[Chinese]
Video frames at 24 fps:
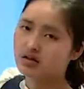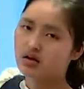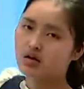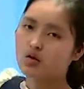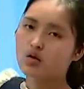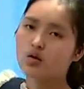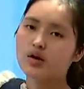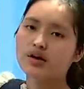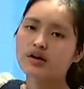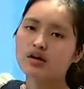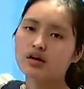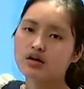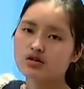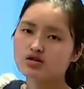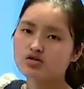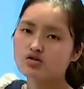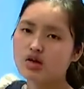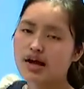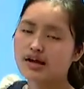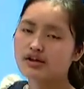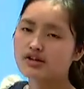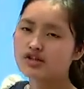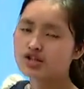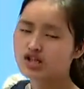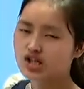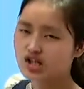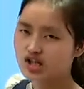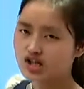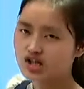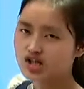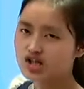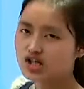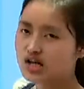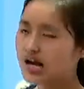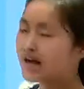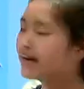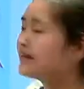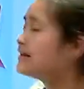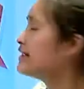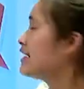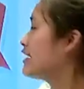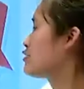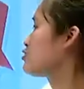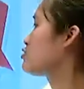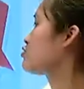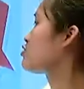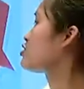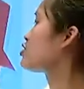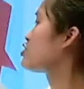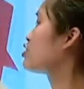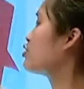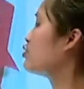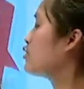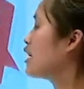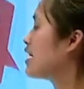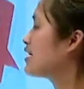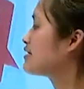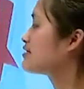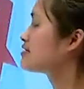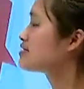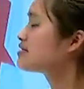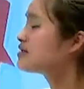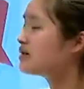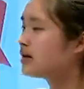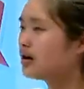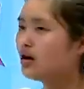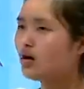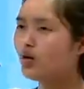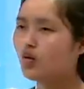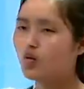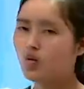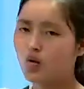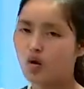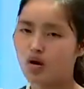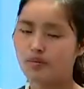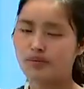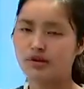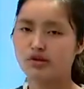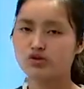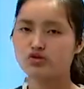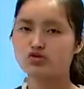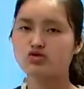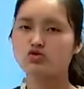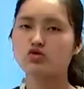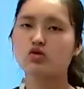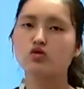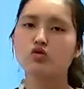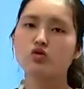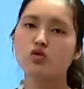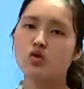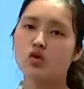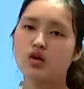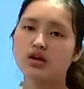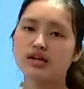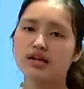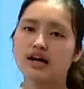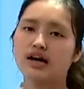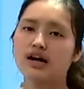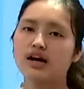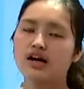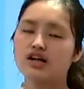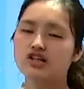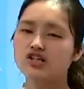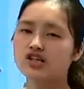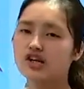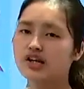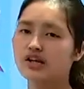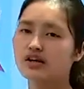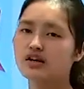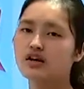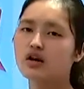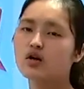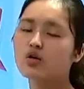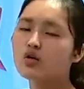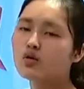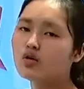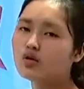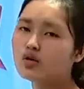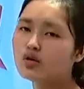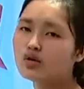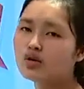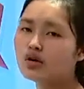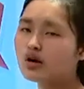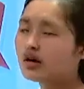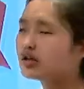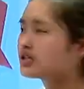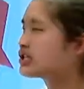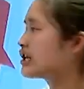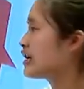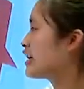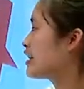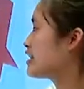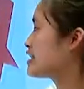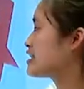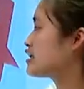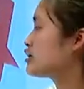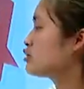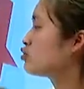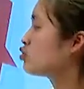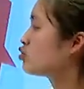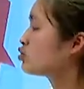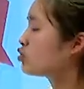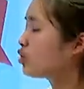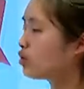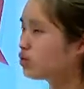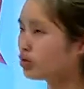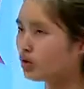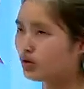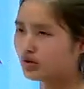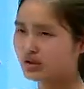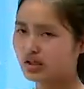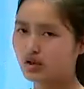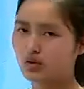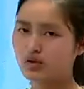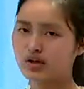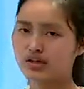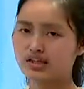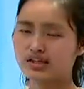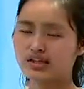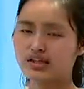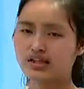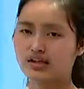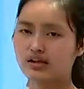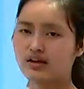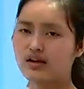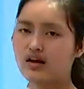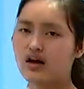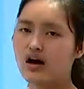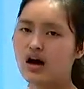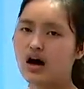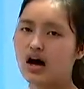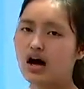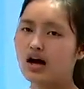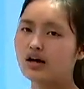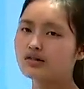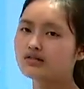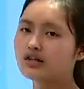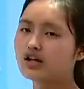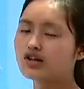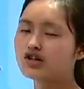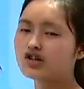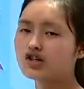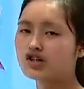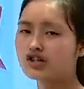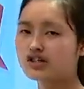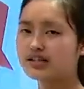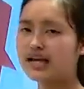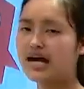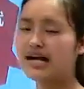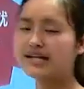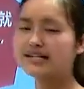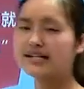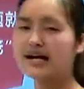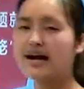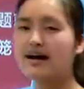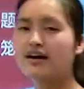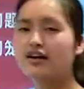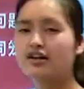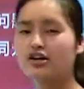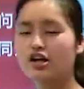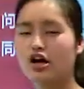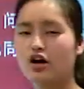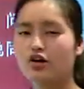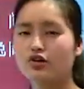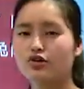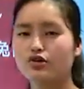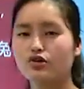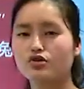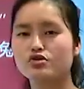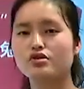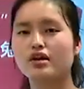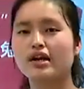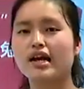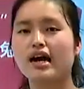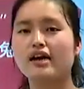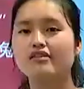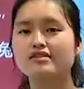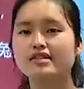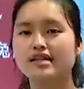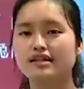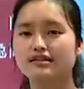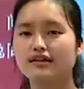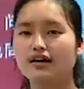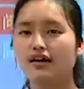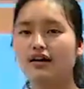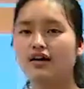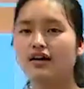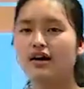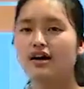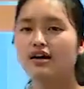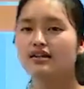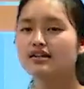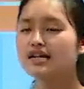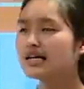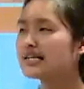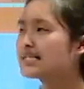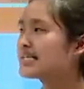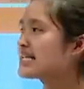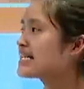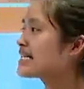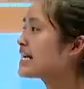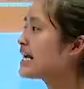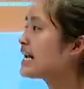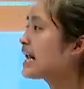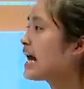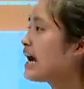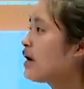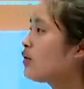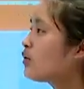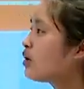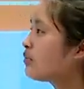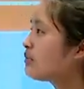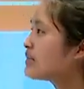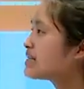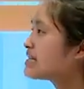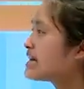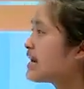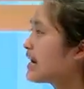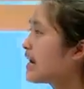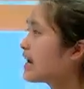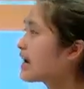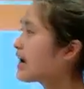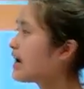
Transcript: 这个龟鹤算，其实啊，也就是源自我们中国的这一个这个鸡兔同笼的问题啊。那这是大家要有所了解的。那接下来我们再